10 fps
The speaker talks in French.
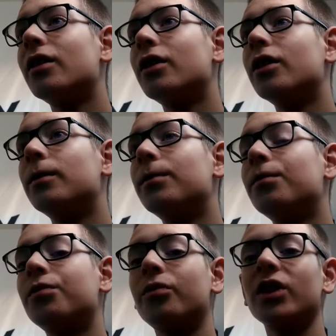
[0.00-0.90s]

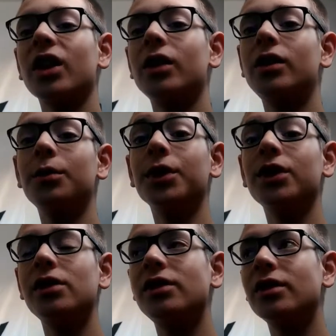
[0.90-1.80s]
euh, être
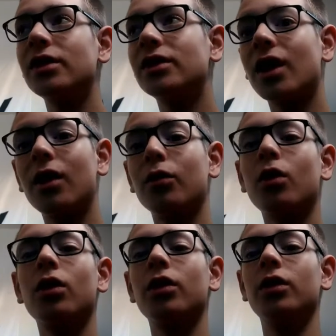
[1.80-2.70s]
démonétisé sans
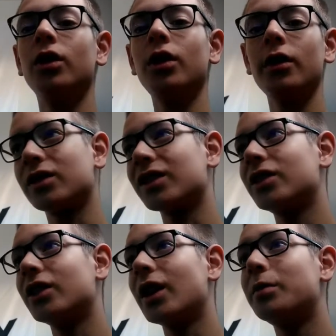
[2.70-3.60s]
avoir euh, sans
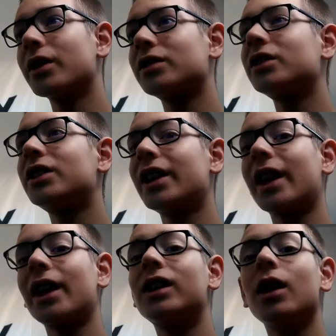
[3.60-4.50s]
qu'il y ait personne qui
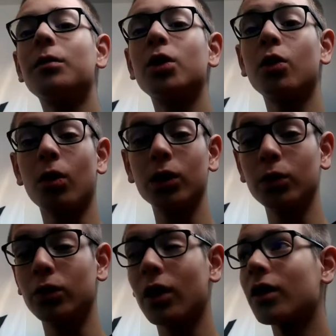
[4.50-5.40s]
réclame des droits
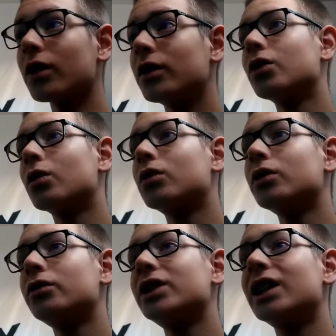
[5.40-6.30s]
d'auteur. Donc
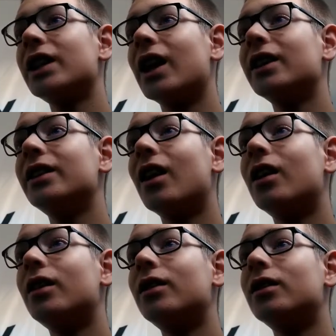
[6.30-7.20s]
là, vous allez aller
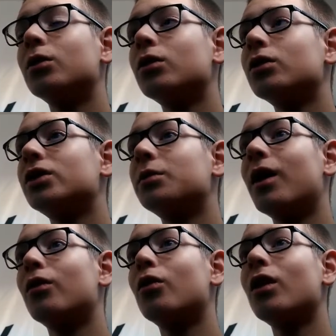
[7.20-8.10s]
dans Oh, j'ai
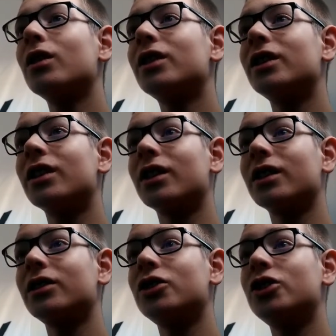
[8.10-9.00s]
ma voix là, qui est en train de